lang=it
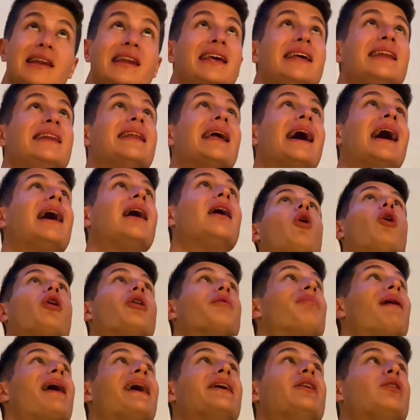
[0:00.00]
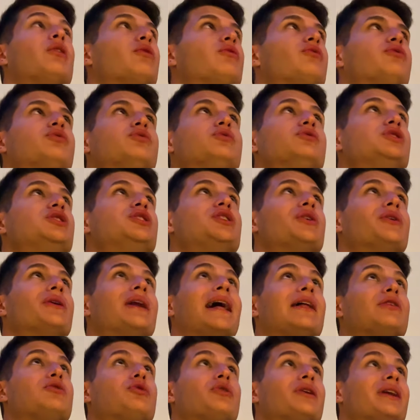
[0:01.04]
Ninna, ormai non funziona il tuo